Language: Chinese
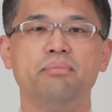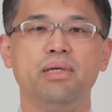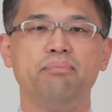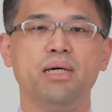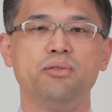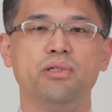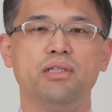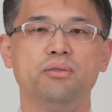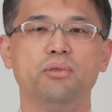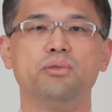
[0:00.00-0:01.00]
并伴随
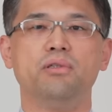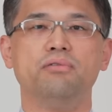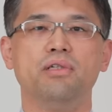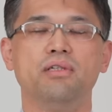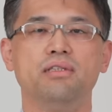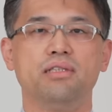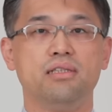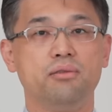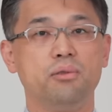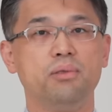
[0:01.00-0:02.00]
耳朵中风，像
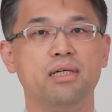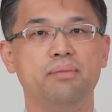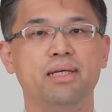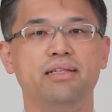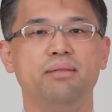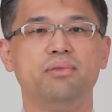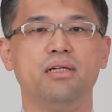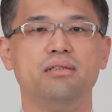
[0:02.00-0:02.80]
是突然一边听不到